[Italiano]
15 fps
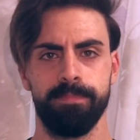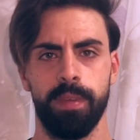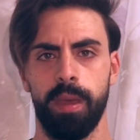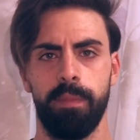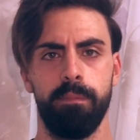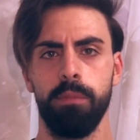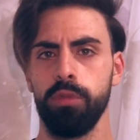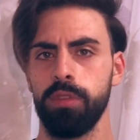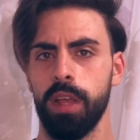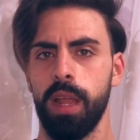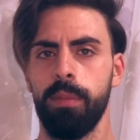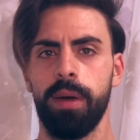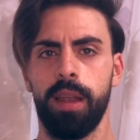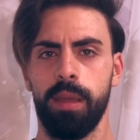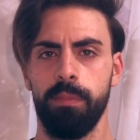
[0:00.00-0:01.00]
e butta
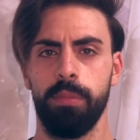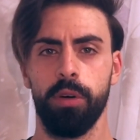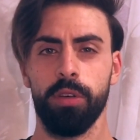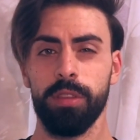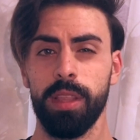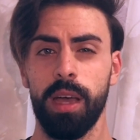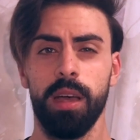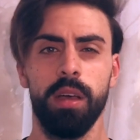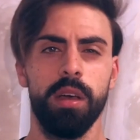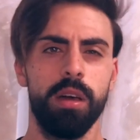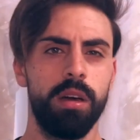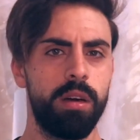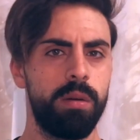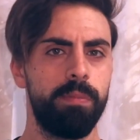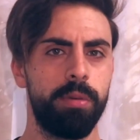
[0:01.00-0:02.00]
la palla in porta
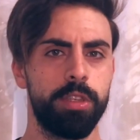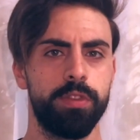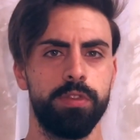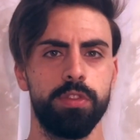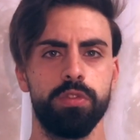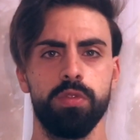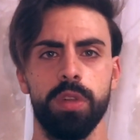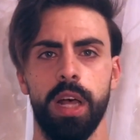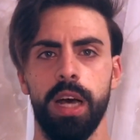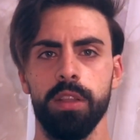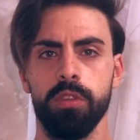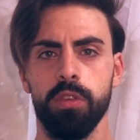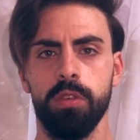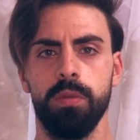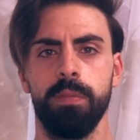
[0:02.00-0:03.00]
un po'
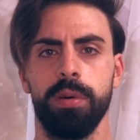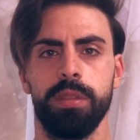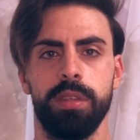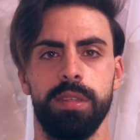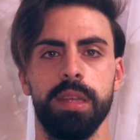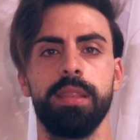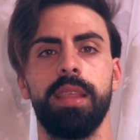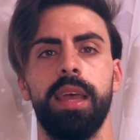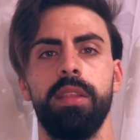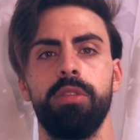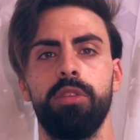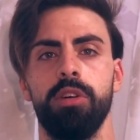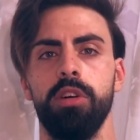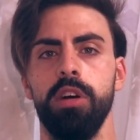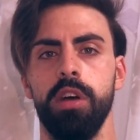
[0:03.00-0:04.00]
sfortunato un po'
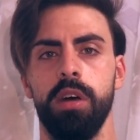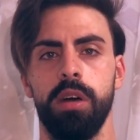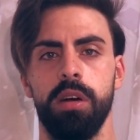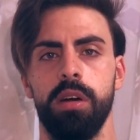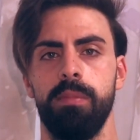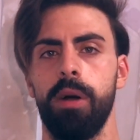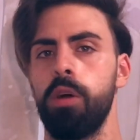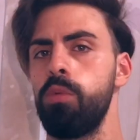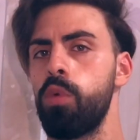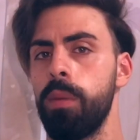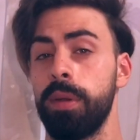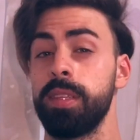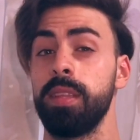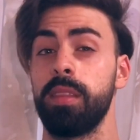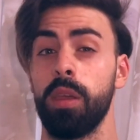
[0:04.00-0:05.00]
disattento ma comunque
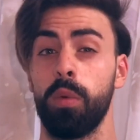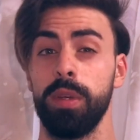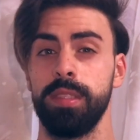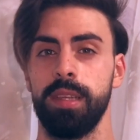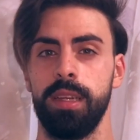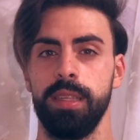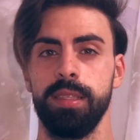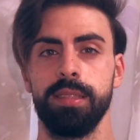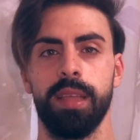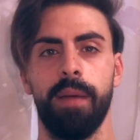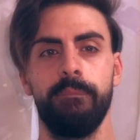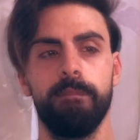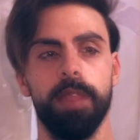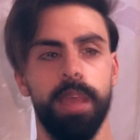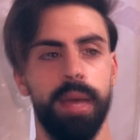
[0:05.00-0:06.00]
presente in questa
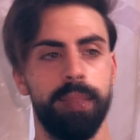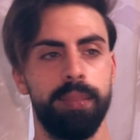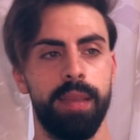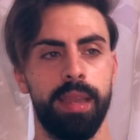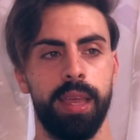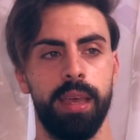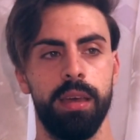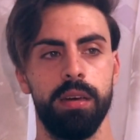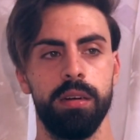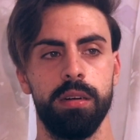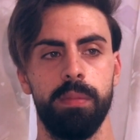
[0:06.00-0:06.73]
lista mentre